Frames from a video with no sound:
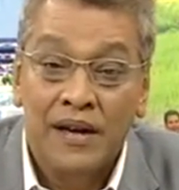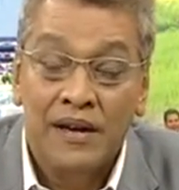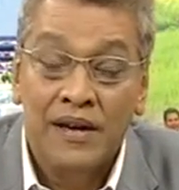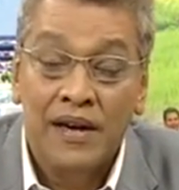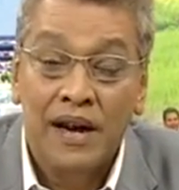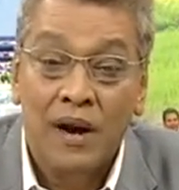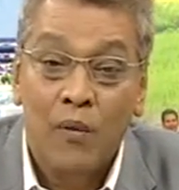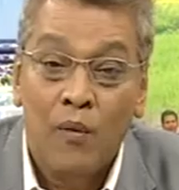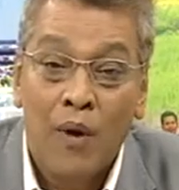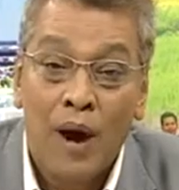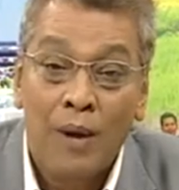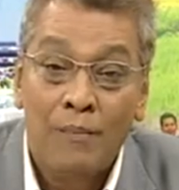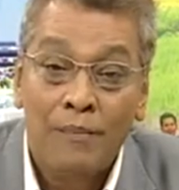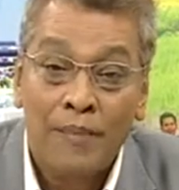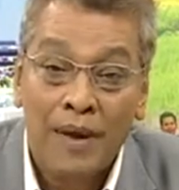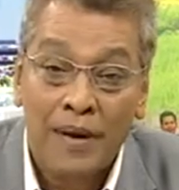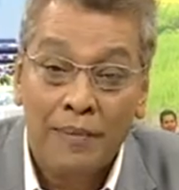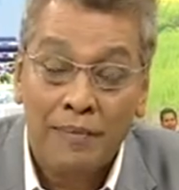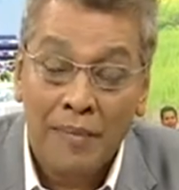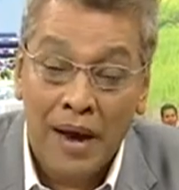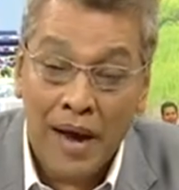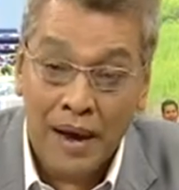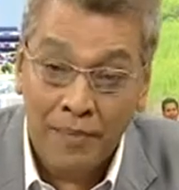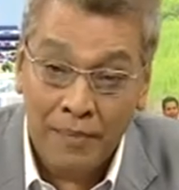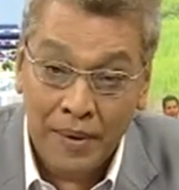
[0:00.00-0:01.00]
เรื่องความเป็
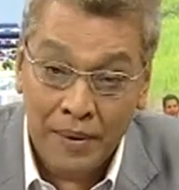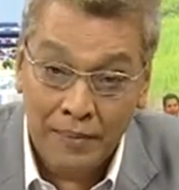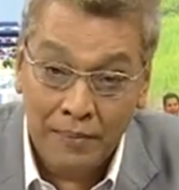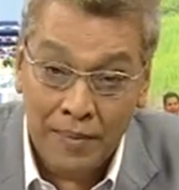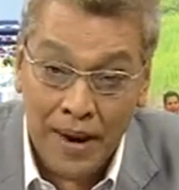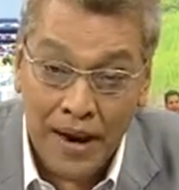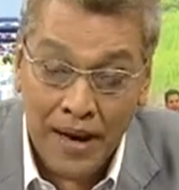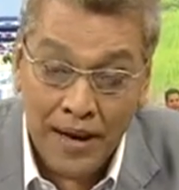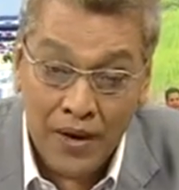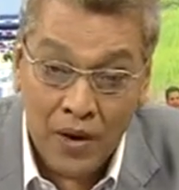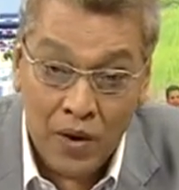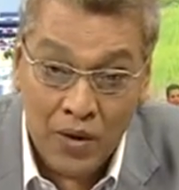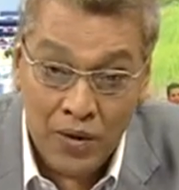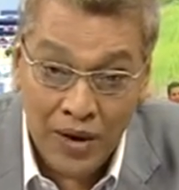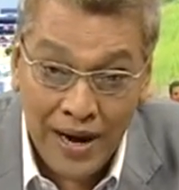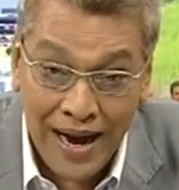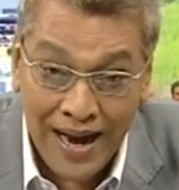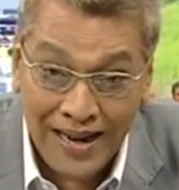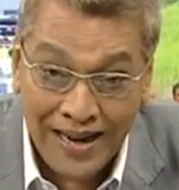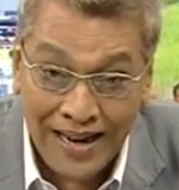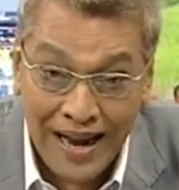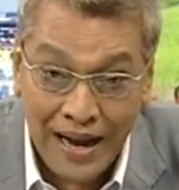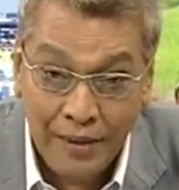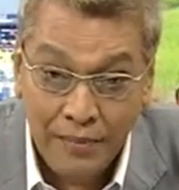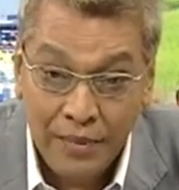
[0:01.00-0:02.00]
นมาเป็นไปของ
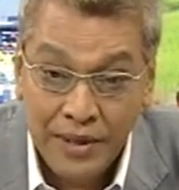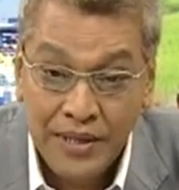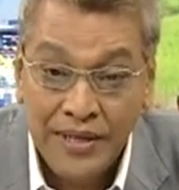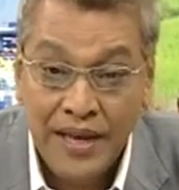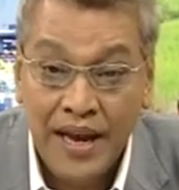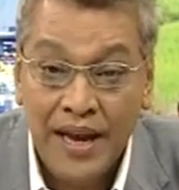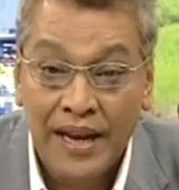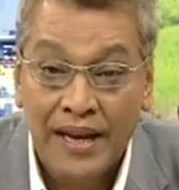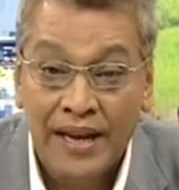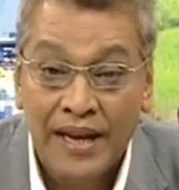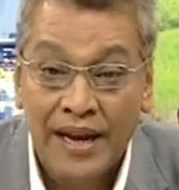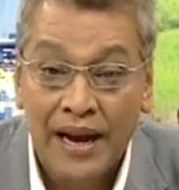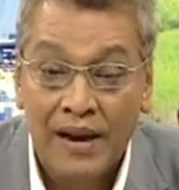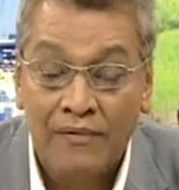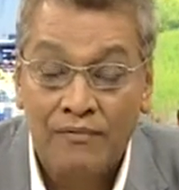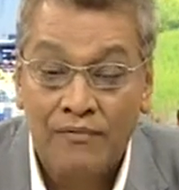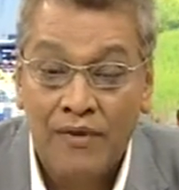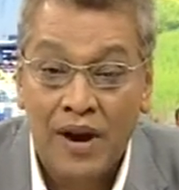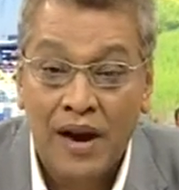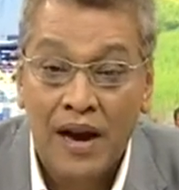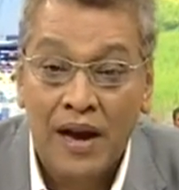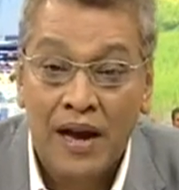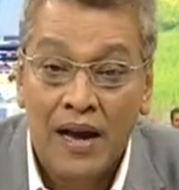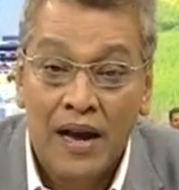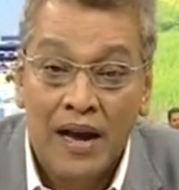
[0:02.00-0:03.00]
การทางพิเศษนะครับ
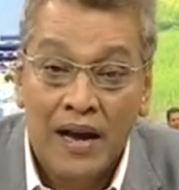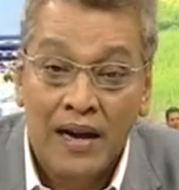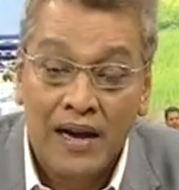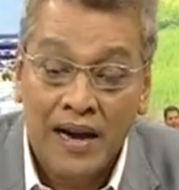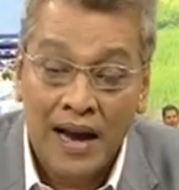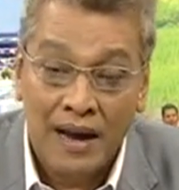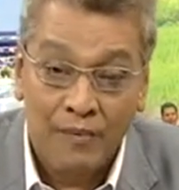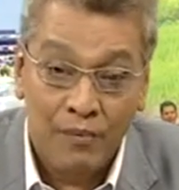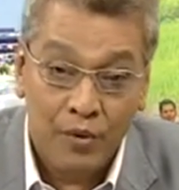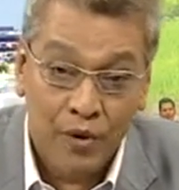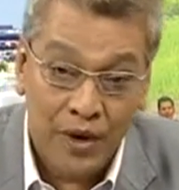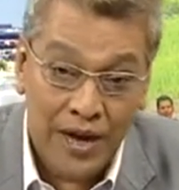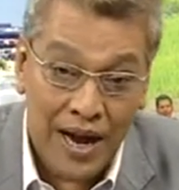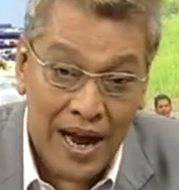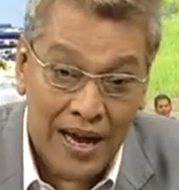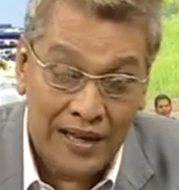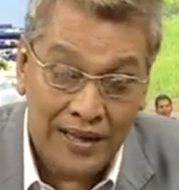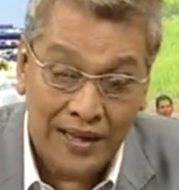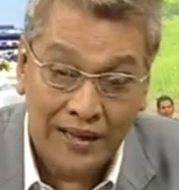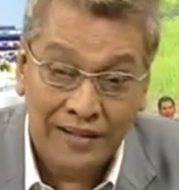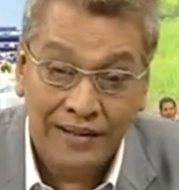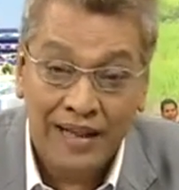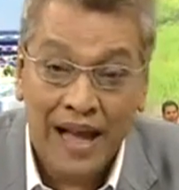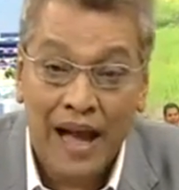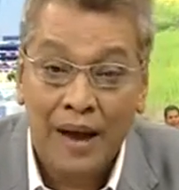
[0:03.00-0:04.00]
ว่าการบริการ
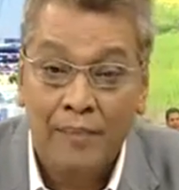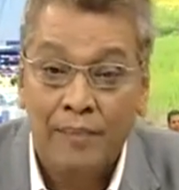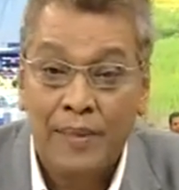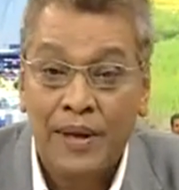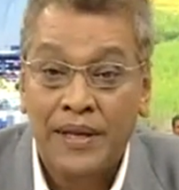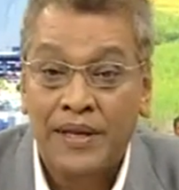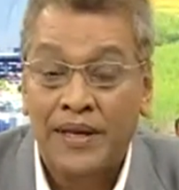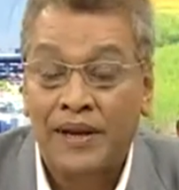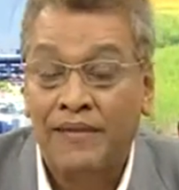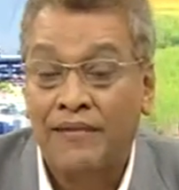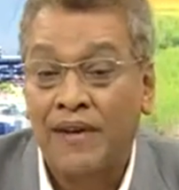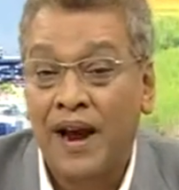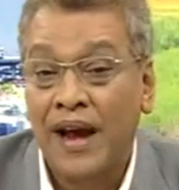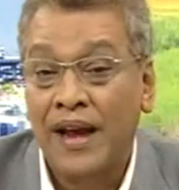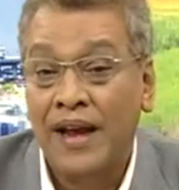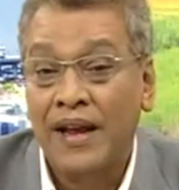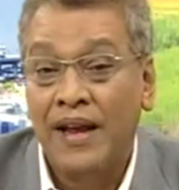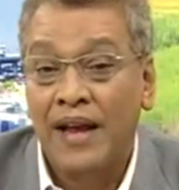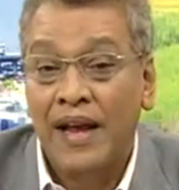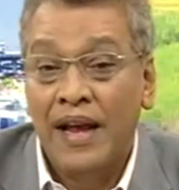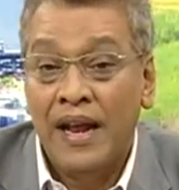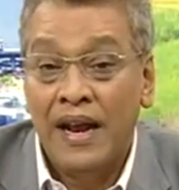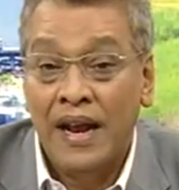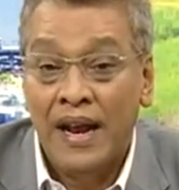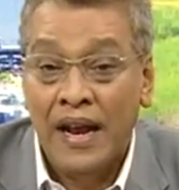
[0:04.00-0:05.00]
ต่างๆเป็นอย่างไร
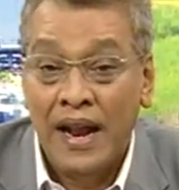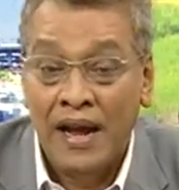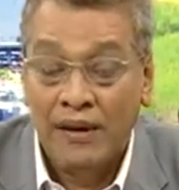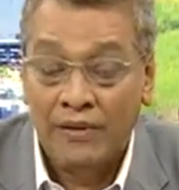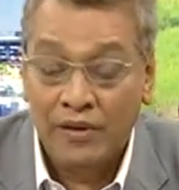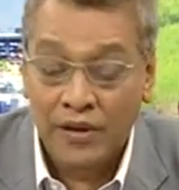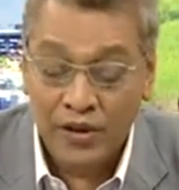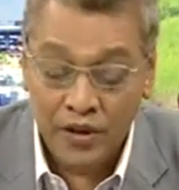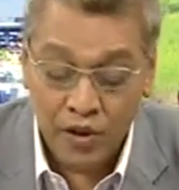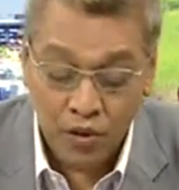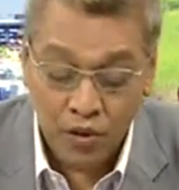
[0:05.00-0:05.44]
แล้วน